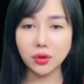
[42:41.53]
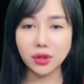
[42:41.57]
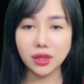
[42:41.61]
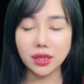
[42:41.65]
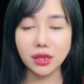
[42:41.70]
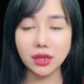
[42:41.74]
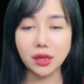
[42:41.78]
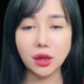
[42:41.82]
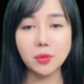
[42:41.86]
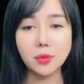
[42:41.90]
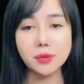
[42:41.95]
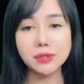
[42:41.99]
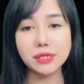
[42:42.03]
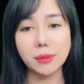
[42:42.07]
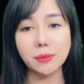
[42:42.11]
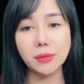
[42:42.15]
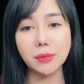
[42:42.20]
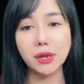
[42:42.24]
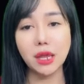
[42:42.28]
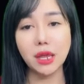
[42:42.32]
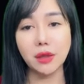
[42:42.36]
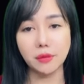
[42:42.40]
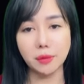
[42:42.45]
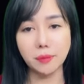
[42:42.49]
Anh
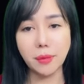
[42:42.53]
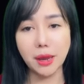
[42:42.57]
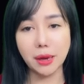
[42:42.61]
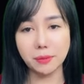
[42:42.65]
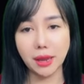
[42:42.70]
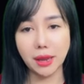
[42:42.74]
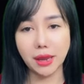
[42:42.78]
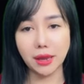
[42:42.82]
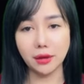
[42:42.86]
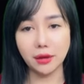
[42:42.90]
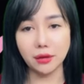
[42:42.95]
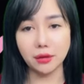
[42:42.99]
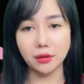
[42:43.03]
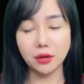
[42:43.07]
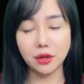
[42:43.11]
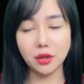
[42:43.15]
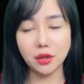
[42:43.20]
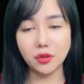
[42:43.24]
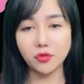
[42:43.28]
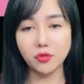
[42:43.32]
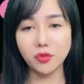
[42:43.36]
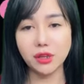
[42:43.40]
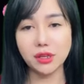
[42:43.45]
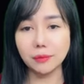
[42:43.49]
chỉ muốn đi cùng
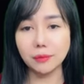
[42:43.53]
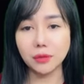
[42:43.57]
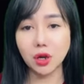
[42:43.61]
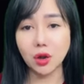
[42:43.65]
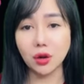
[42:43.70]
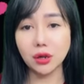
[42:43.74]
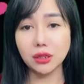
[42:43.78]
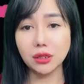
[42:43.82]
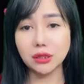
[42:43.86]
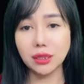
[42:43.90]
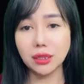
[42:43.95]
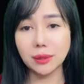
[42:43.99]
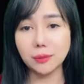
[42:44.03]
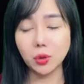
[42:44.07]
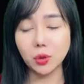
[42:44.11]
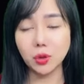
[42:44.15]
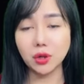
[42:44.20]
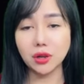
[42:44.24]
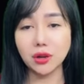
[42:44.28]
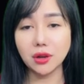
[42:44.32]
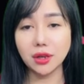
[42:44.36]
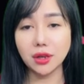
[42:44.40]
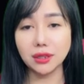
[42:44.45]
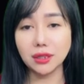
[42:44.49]
em thôi.
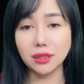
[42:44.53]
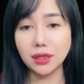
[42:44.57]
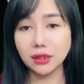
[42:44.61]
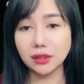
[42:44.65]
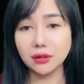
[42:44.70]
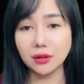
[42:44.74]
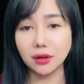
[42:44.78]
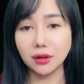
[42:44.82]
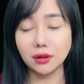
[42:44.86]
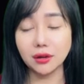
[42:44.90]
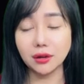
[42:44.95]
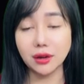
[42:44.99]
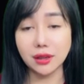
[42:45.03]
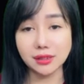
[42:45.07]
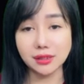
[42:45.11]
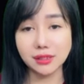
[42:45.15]
Nhưng tôi không muốn.